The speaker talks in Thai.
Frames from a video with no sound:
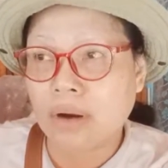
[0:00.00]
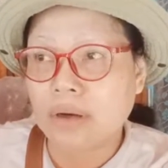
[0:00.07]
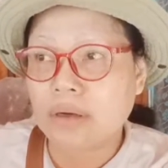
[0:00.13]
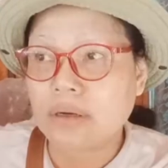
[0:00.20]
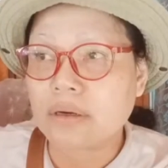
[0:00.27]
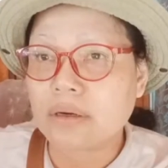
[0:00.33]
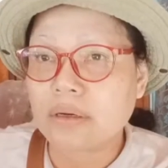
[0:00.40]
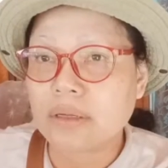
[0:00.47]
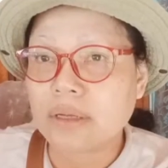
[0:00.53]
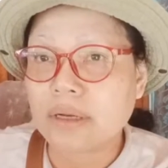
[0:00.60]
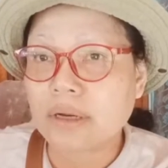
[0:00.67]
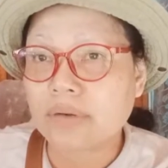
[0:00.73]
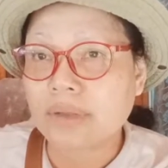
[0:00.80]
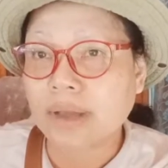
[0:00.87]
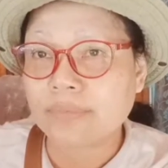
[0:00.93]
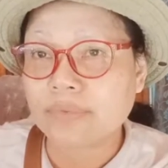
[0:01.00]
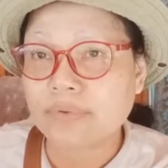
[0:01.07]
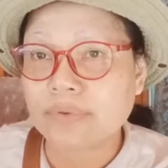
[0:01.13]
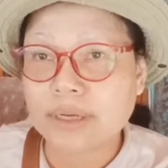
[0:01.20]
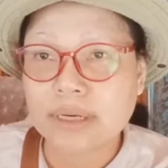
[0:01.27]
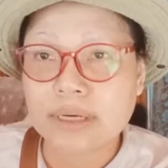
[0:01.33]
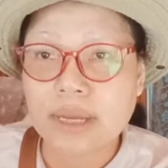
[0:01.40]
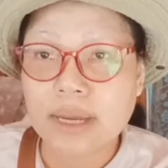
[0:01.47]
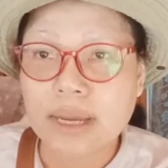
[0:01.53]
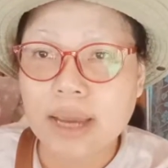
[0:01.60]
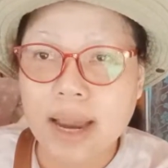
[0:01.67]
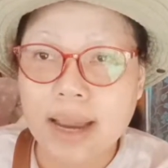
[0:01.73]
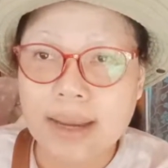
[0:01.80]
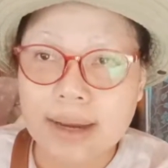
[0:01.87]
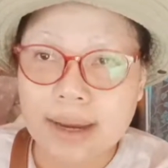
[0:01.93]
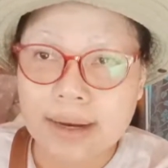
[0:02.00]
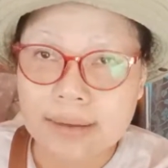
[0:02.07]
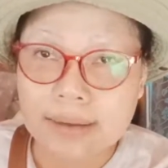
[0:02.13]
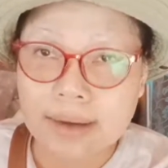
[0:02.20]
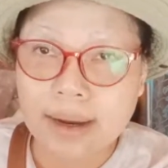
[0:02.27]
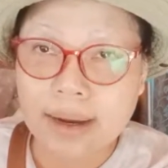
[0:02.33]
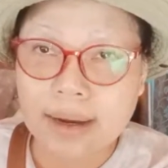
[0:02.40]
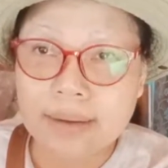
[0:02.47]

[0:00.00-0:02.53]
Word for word: หรือที่เขาทำธุรกิจคล้ายๆกันนะฮะ